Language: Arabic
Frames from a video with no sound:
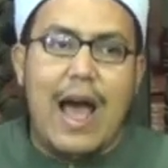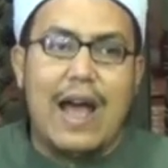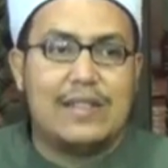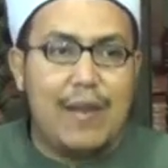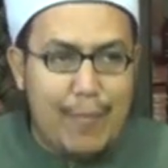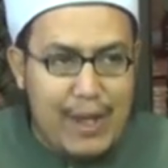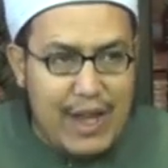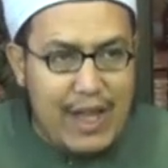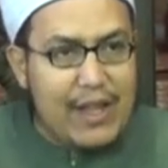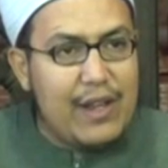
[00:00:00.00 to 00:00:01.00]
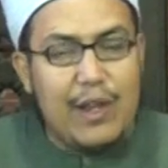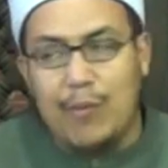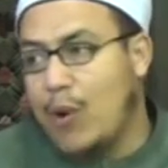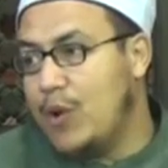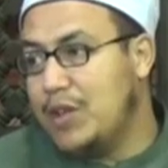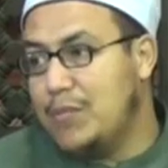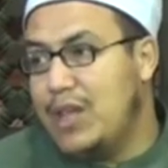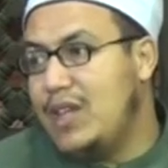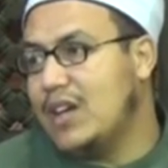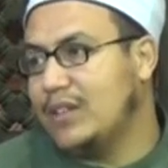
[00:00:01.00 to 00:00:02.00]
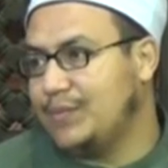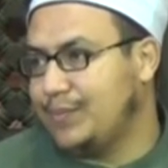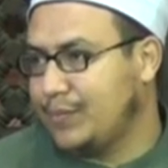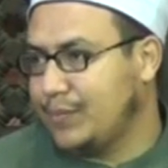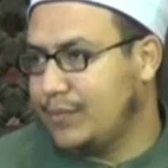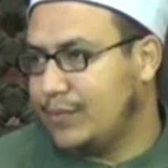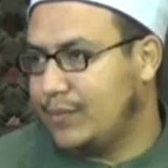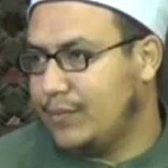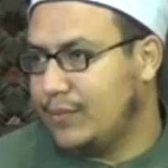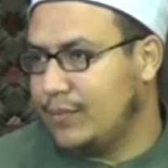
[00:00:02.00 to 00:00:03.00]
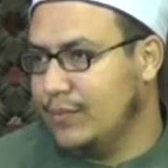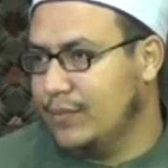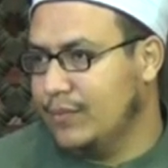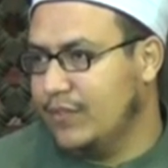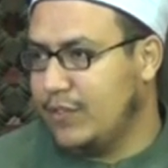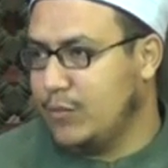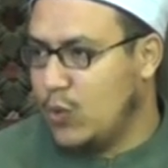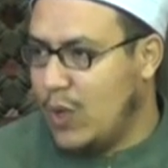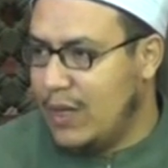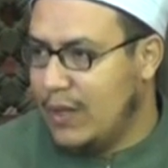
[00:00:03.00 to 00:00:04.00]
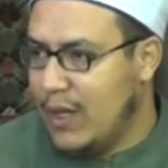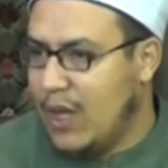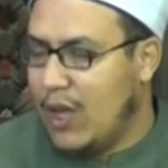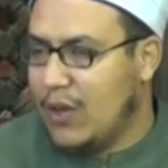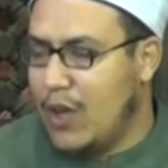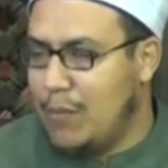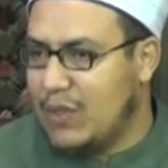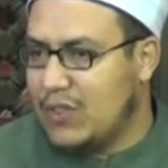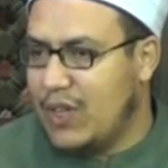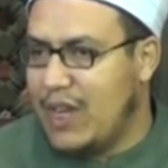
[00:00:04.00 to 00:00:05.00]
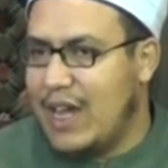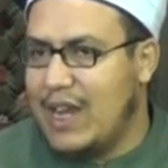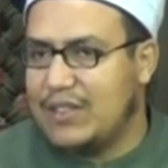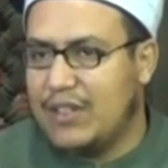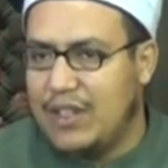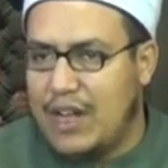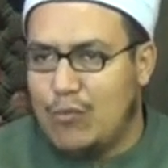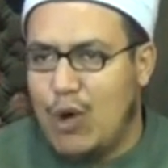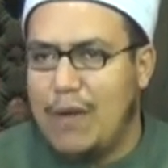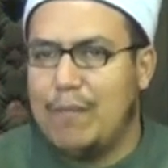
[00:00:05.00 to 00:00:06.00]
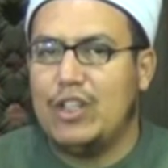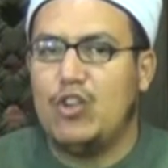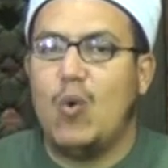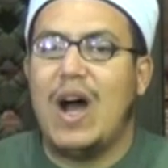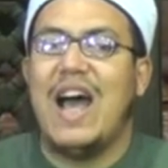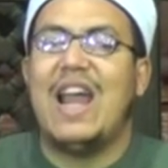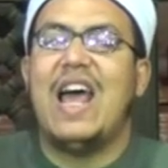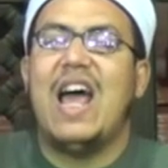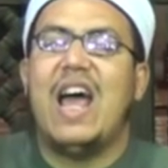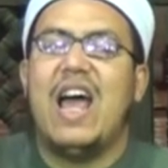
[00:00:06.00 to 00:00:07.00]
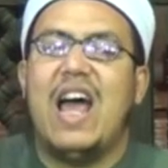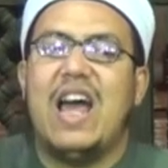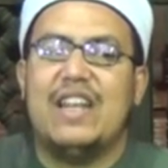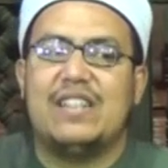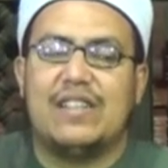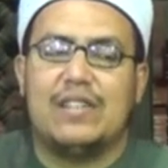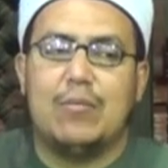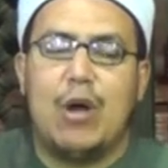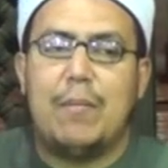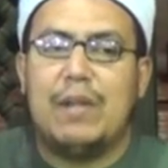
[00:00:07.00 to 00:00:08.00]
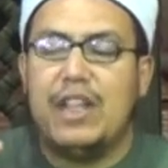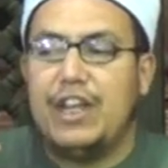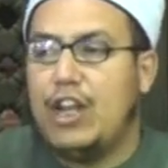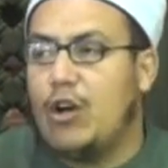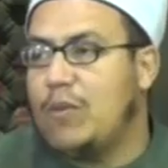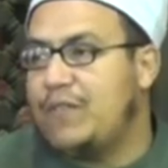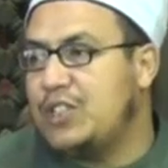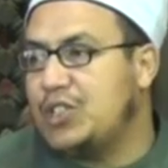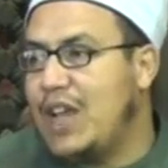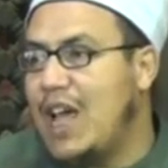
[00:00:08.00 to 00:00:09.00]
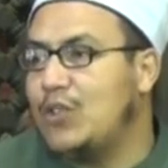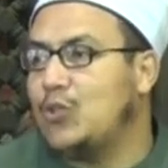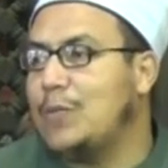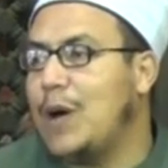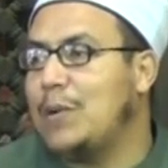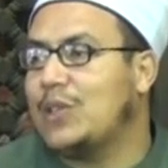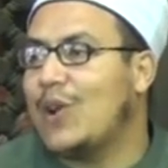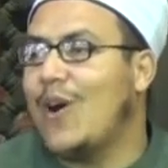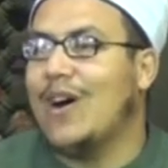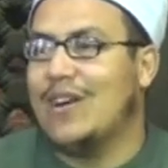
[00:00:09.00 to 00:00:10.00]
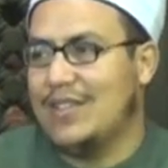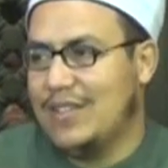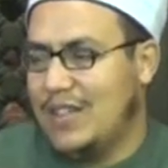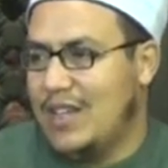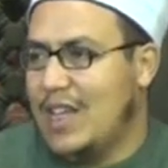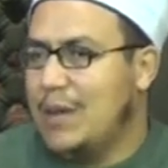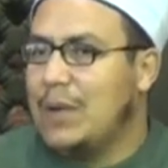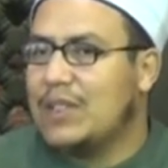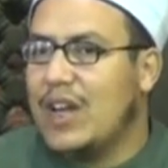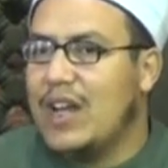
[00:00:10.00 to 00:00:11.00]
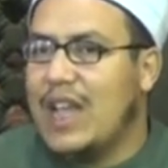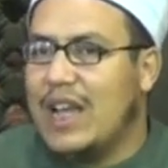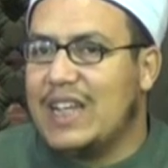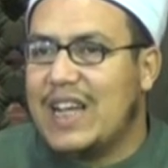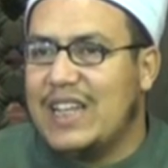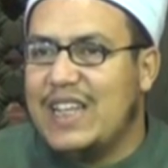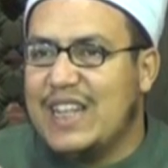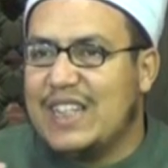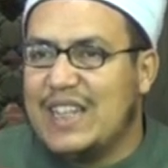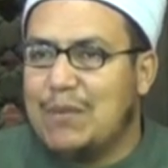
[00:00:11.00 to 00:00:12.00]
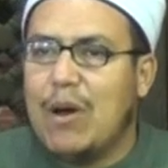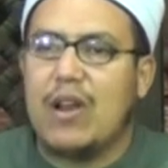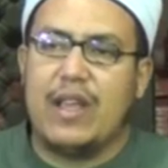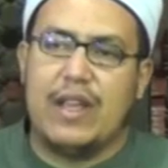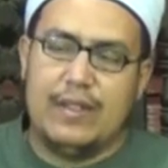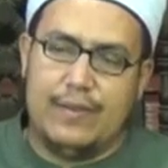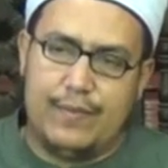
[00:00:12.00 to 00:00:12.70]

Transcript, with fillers: أحسن منها الإبراهيمية فهمتوها؟ اللهم صل على سيدنا محمد وعلى آل سيدنا محمد لأن لو ما فيش الآل تبقى بطراء بطراء يعني قليلة البركة